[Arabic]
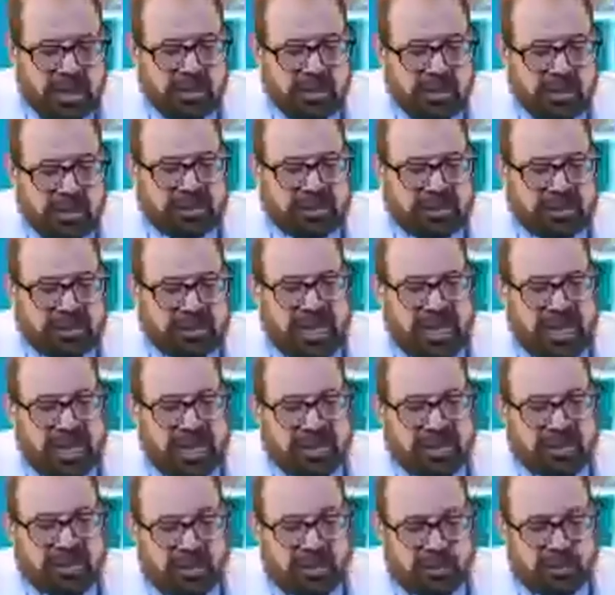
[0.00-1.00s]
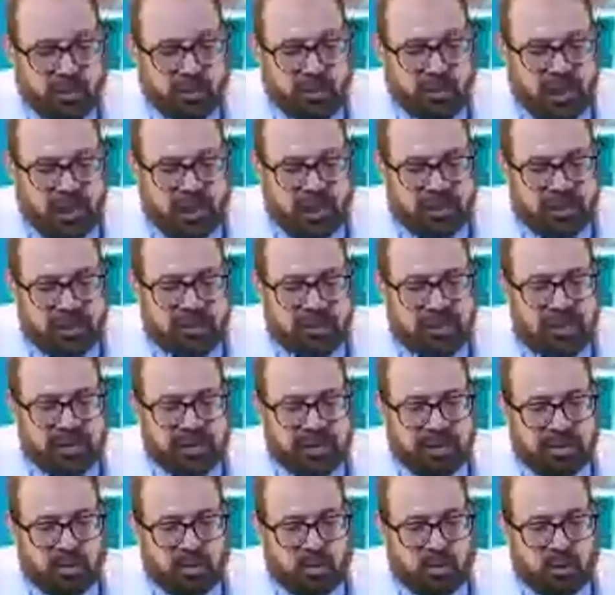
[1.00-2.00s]
فده انتراميورال
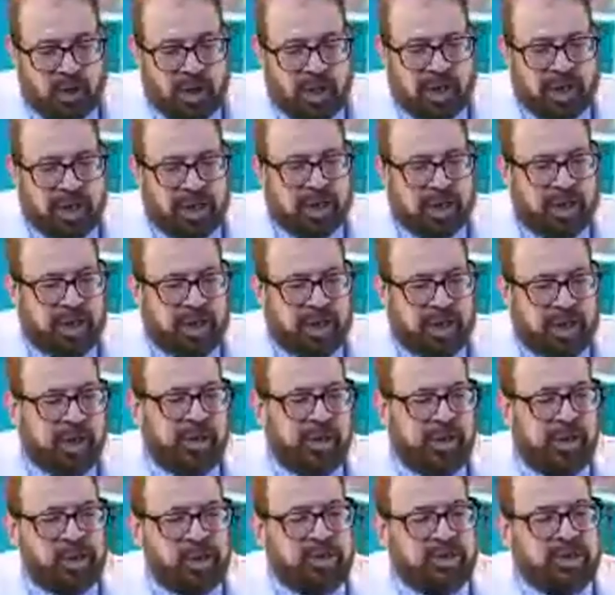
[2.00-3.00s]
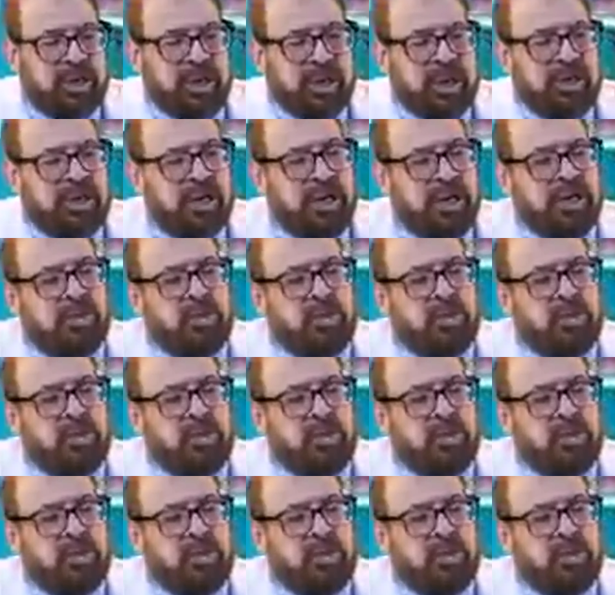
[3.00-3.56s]
وسيكننج آه،